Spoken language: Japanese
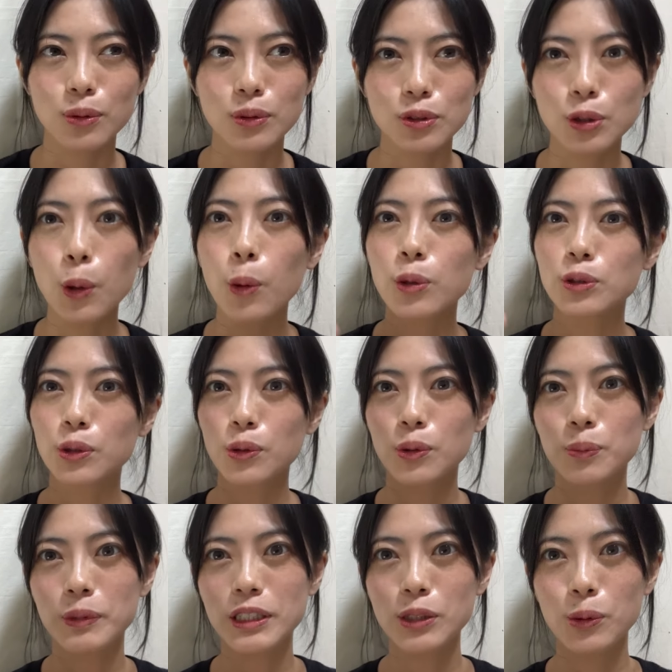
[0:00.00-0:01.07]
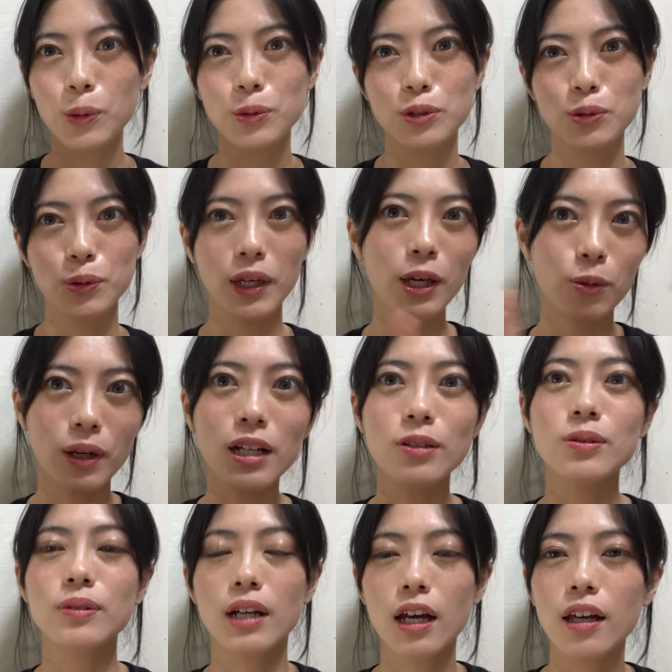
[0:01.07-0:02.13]
少女の美少女の絵を描
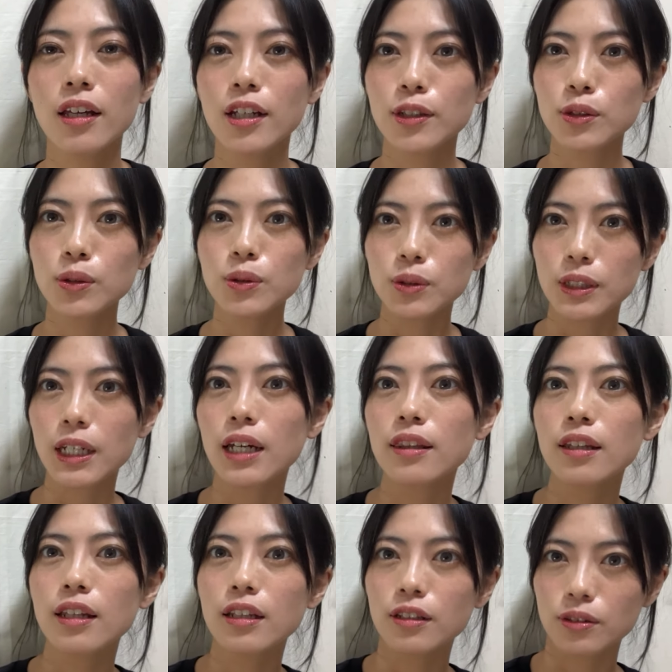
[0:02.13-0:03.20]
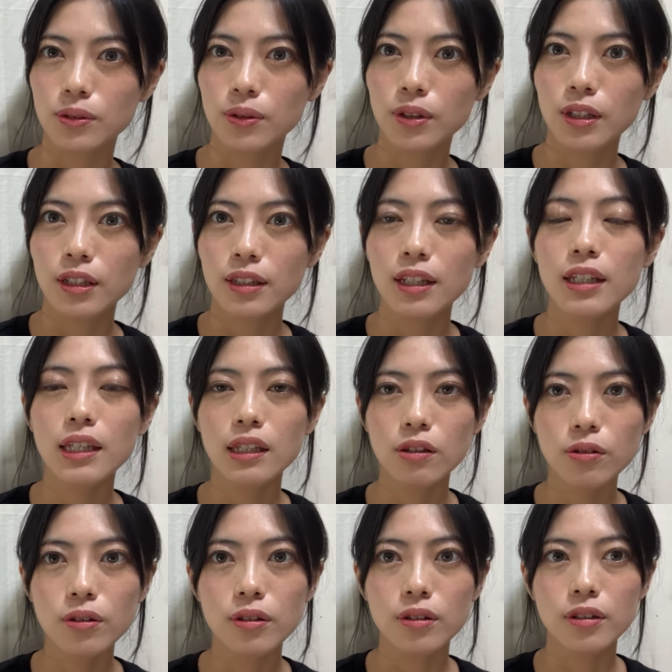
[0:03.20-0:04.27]
くとか、そういうの苦手なんですよ。だけ
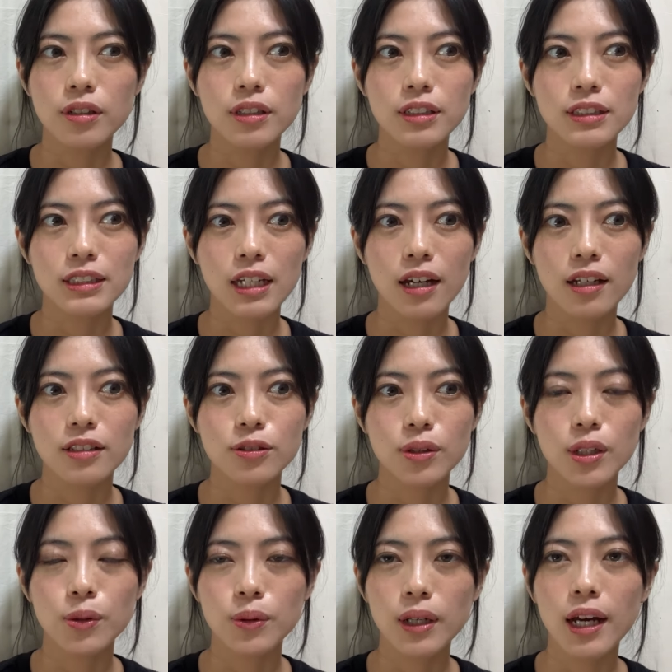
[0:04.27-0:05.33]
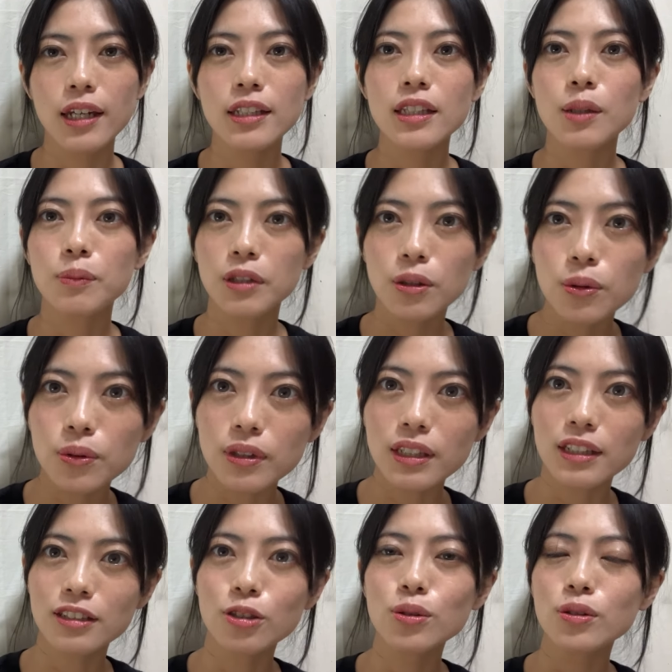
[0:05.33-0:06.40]
どじゃあそれを描いてみようって、
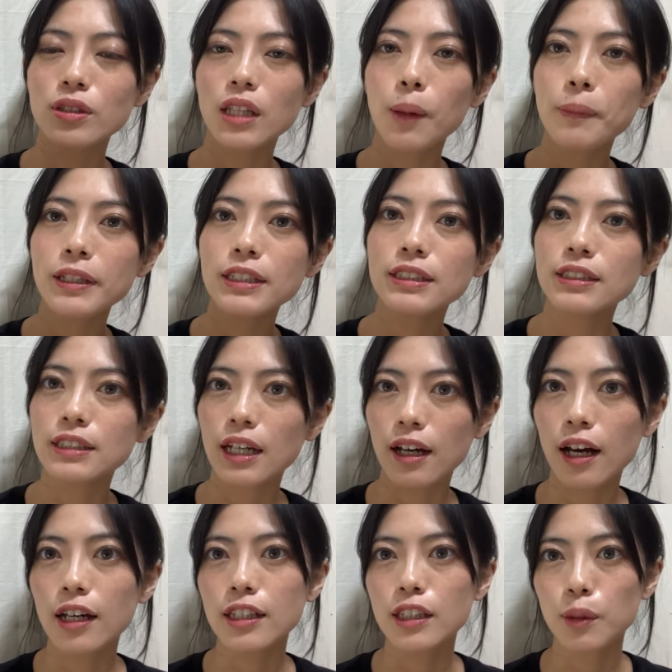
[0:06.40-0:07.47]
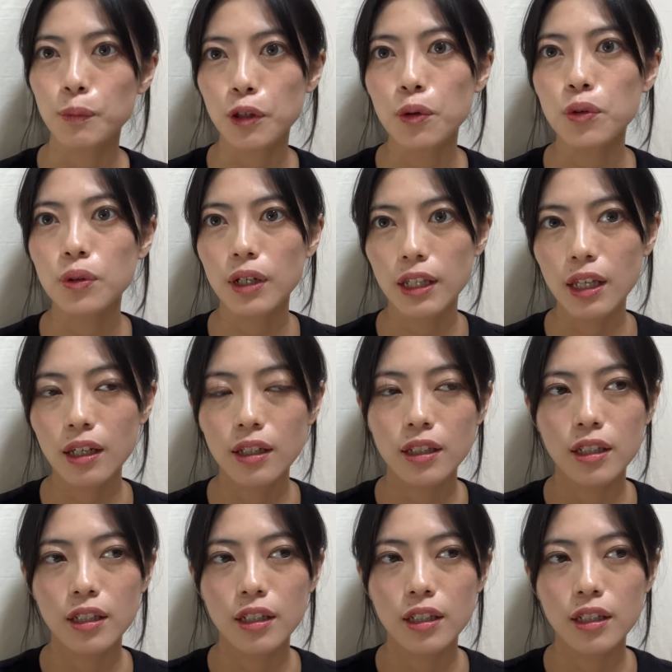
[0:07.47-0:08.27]
ちょっと試しにじゃあ描いてみようとかね。